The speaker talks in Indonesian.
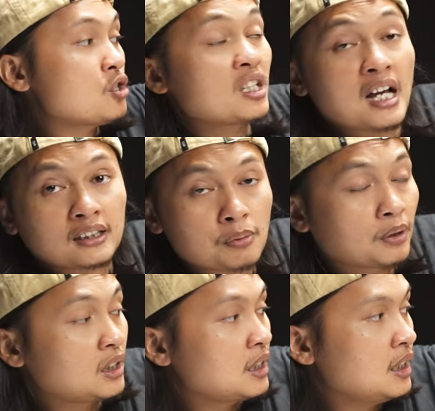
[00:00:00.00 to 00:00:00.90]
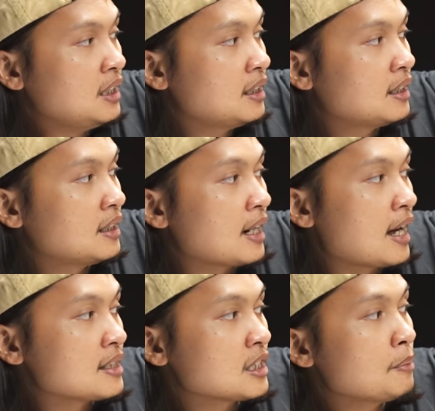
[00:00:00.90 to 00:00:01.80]
posisinya di atas seperti ini.
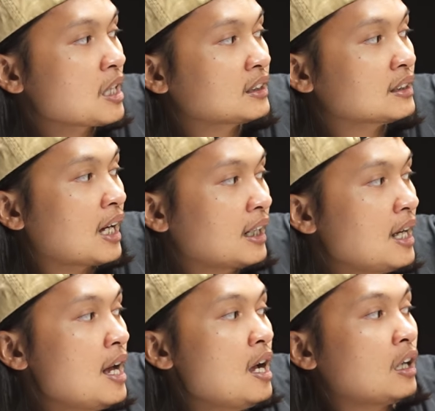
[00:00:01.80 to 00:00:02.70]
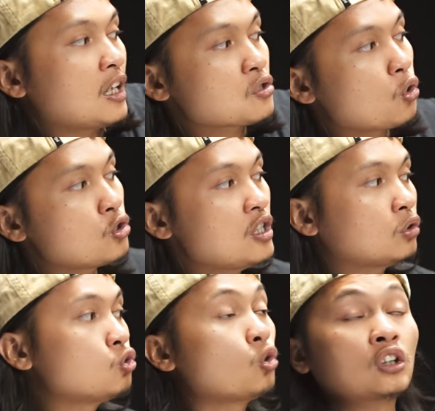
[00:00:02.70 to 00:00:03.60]
Nah, jadi bisa kita tarik.
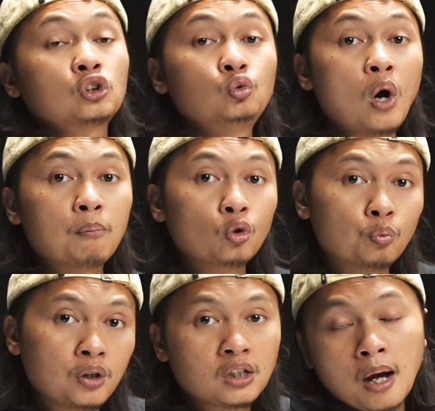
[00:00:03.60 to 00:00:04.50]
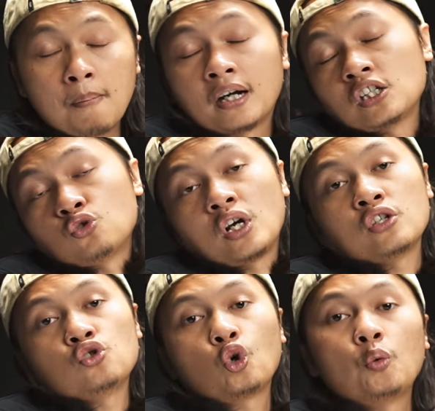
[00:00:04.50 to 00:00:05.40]
Resolusinya 720p, gambarnya
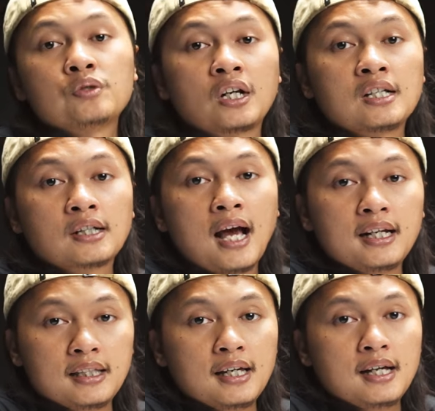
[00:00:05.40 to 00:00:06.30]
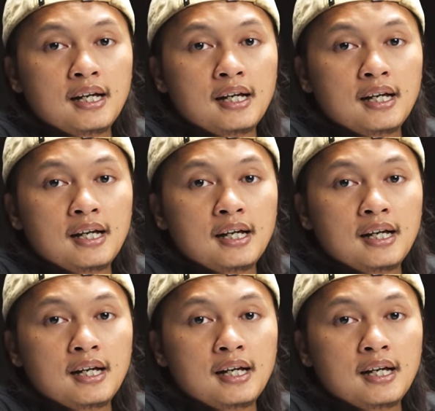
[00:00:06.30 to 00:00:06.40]
juga cukup jernih sekali.